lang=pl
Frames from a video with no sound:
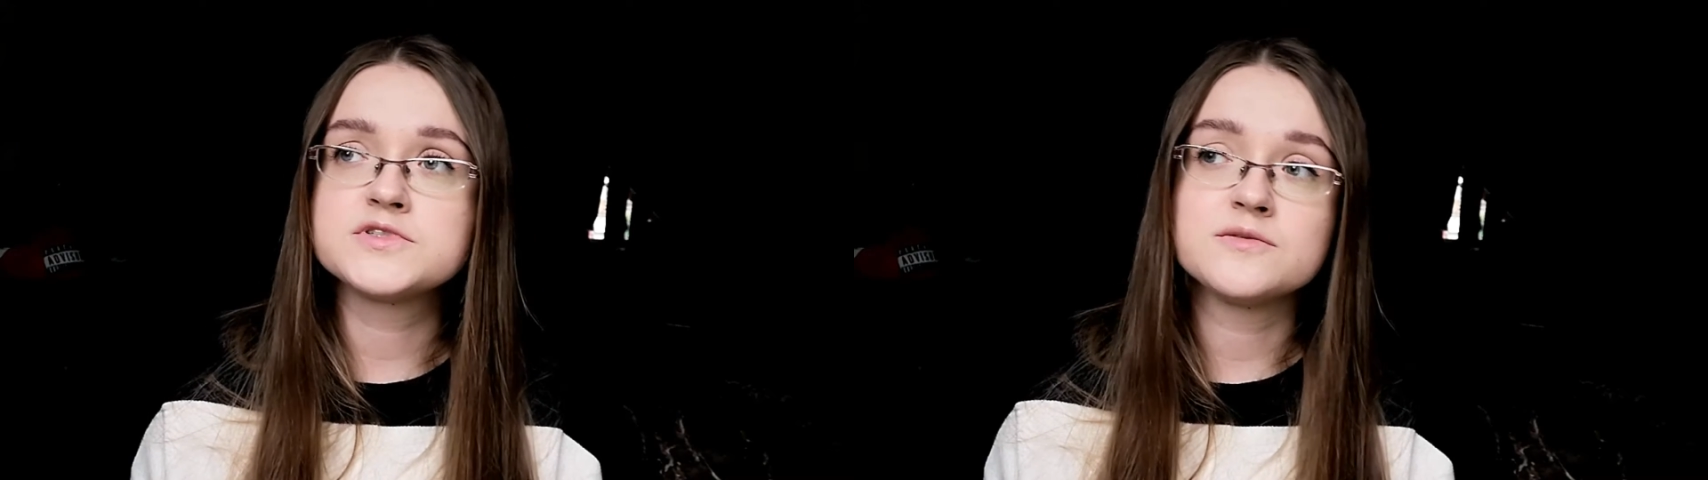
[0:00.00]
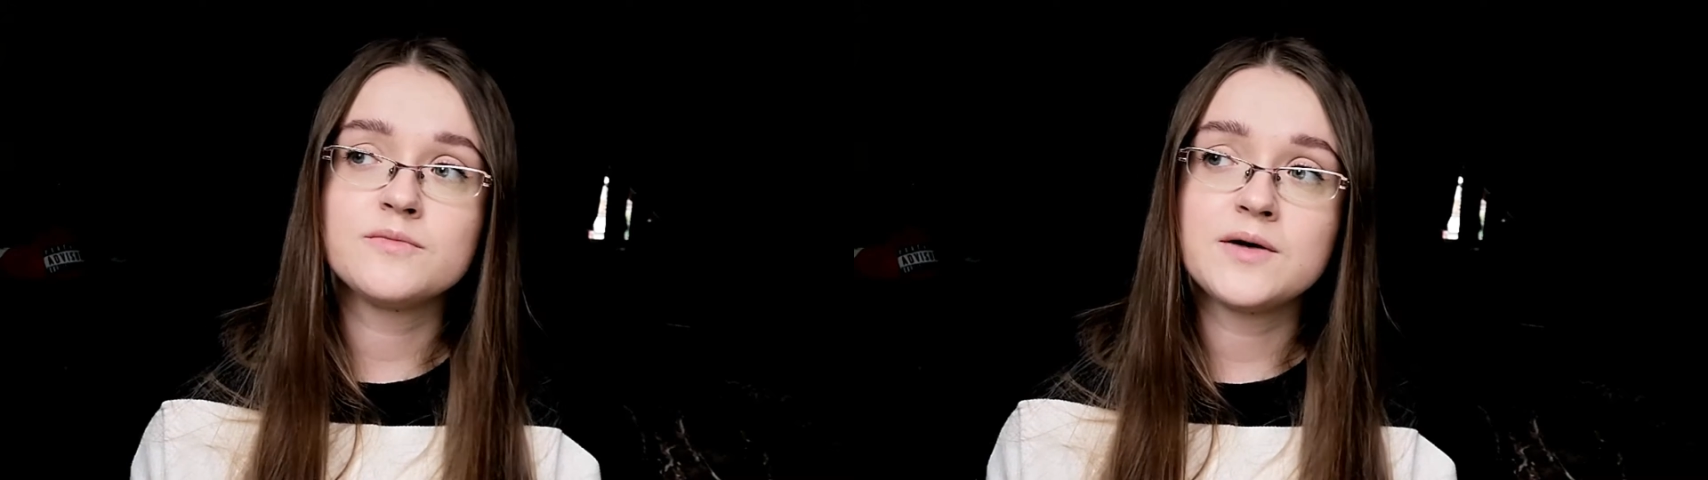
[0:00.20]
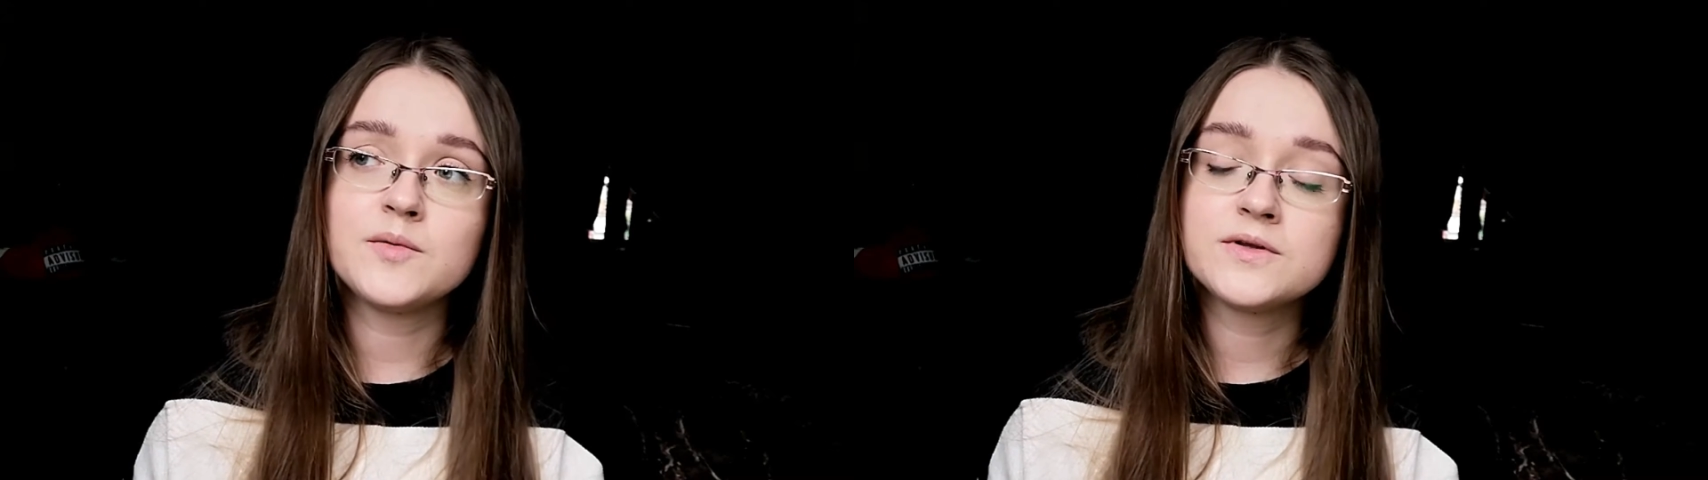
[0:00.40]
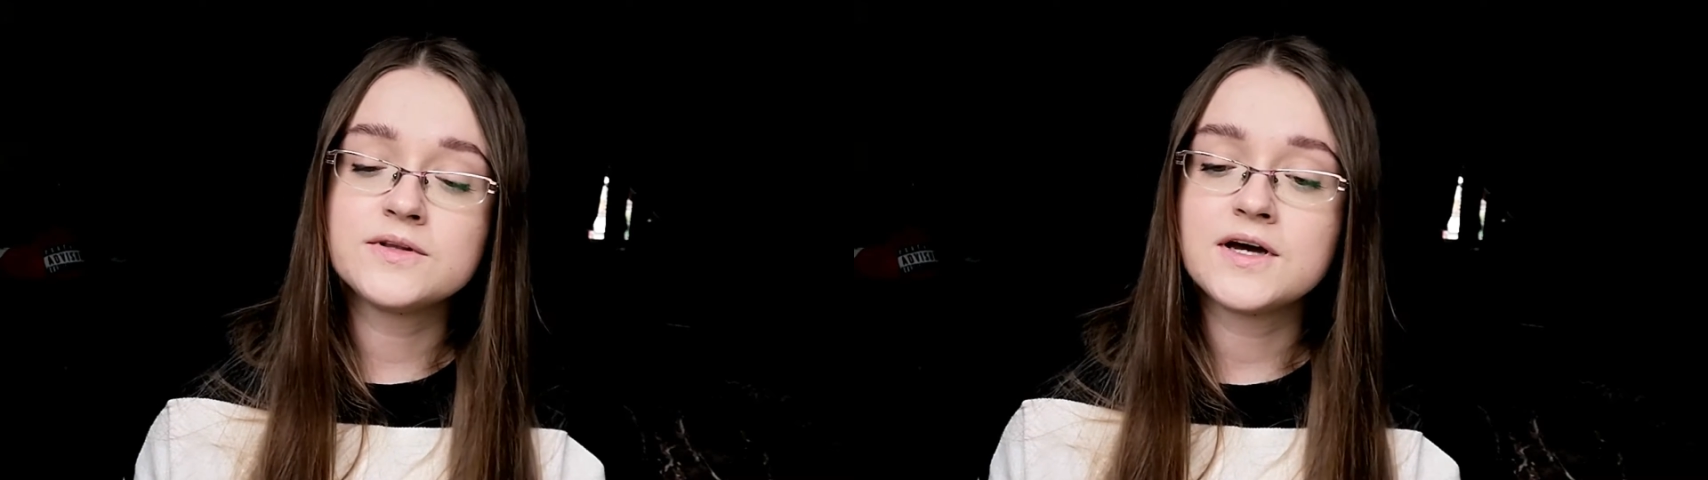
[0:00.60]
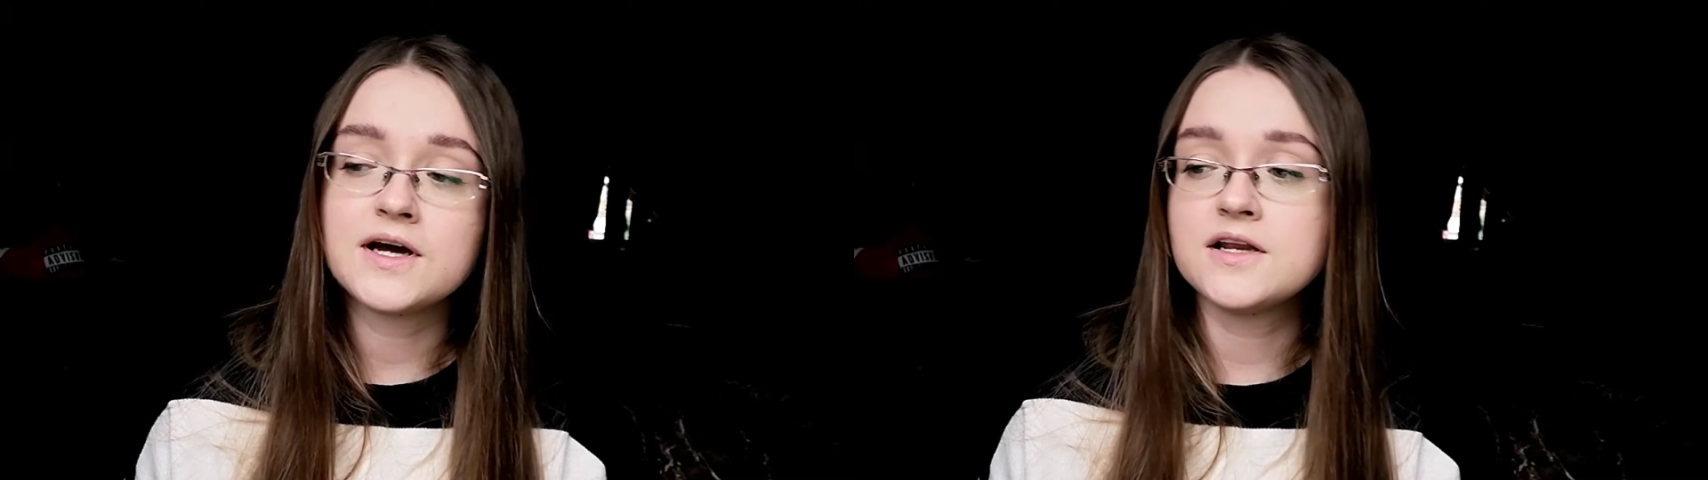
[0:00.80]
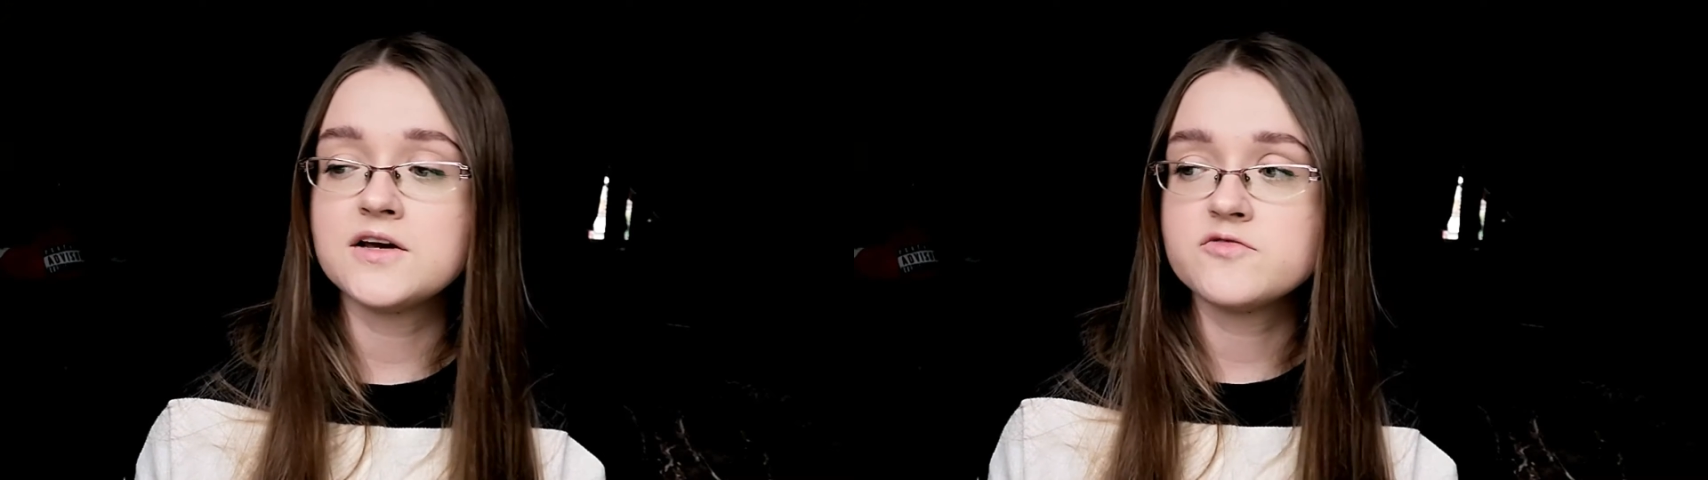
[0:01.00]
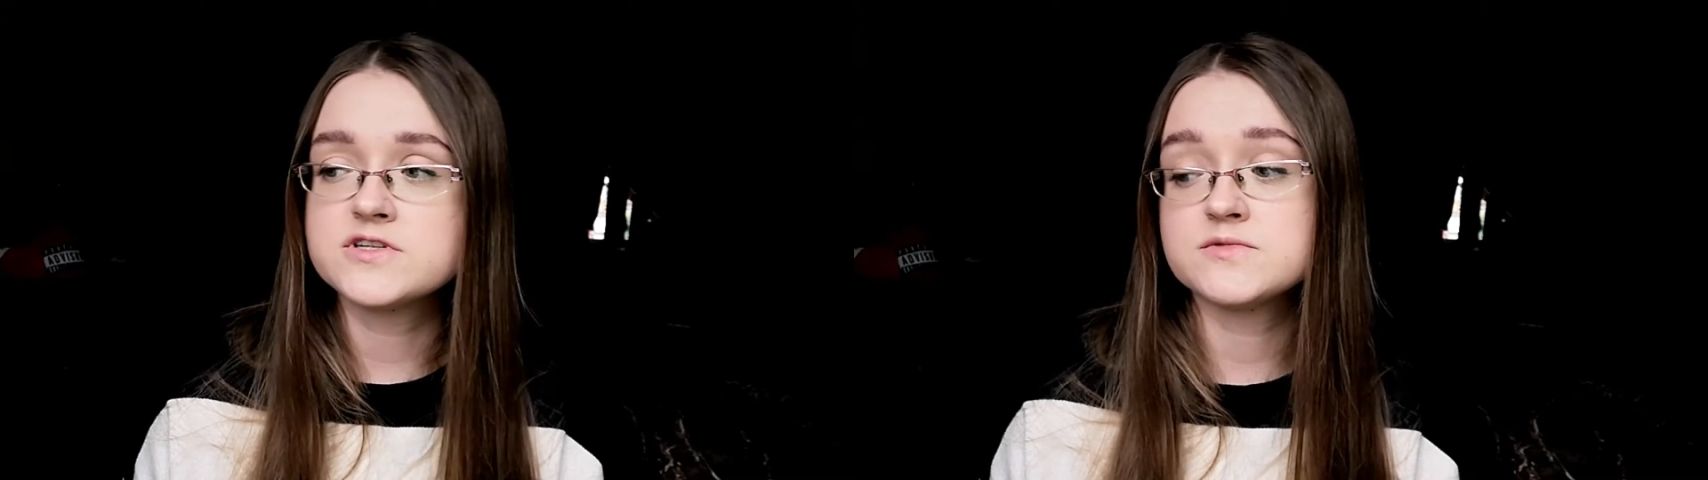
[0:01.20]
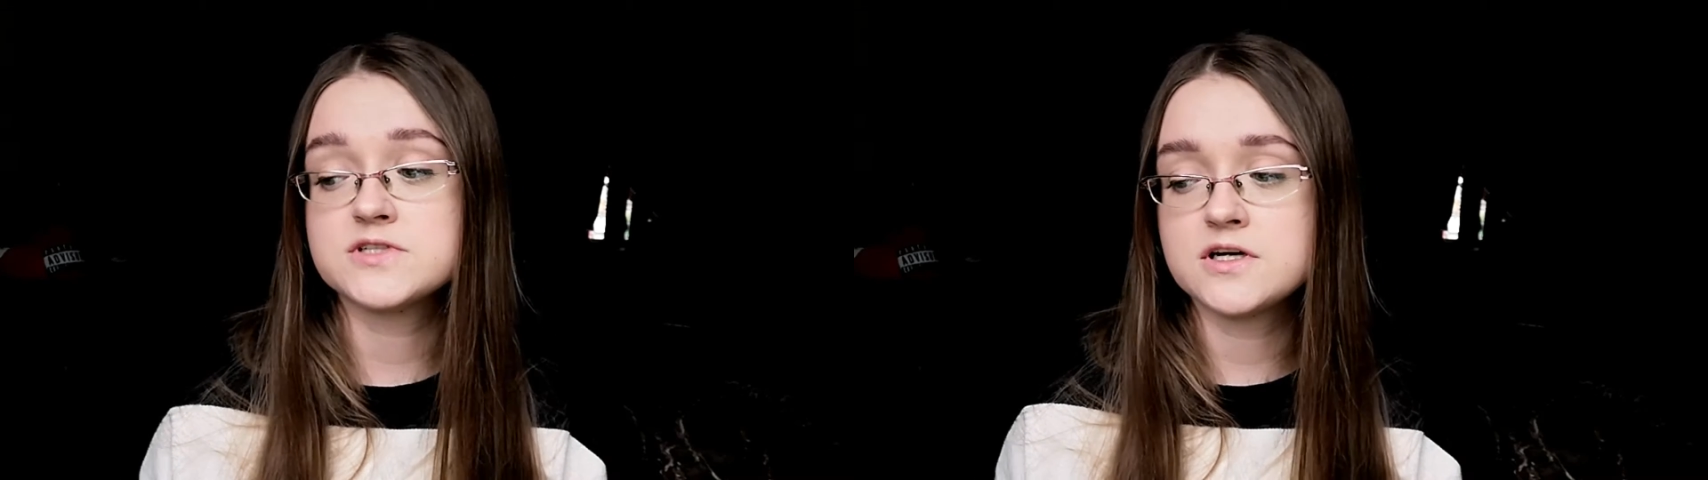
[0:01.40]
przy małon, ale
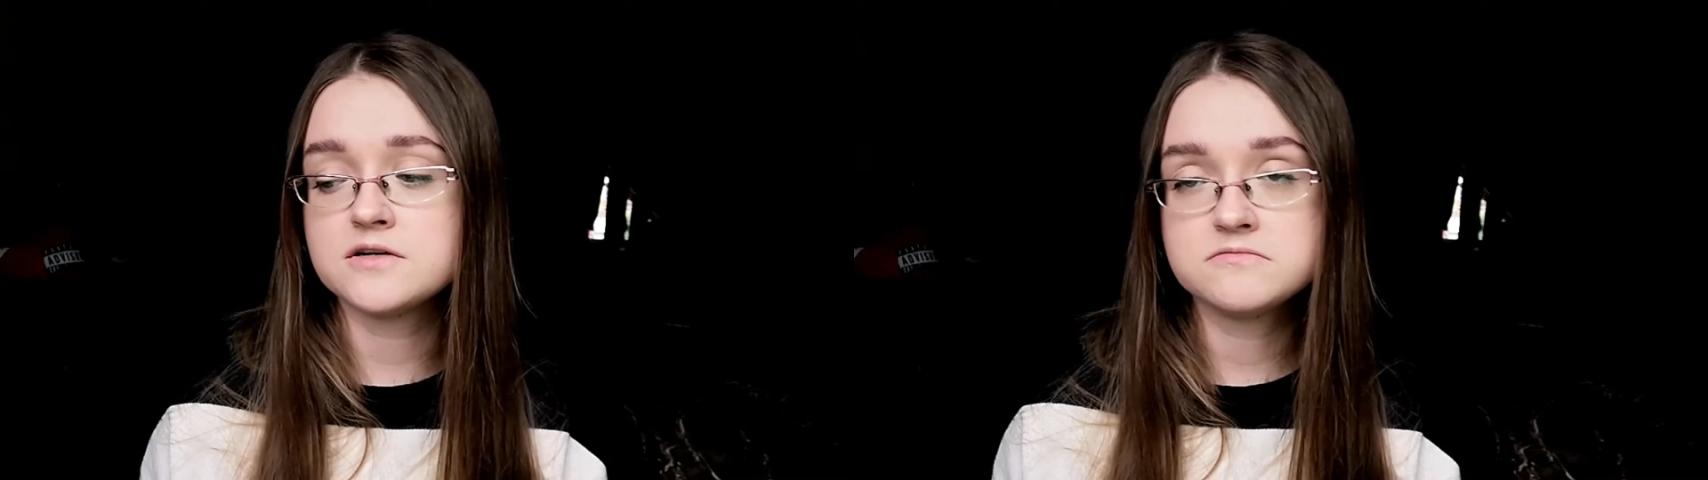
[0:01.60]
uważam, że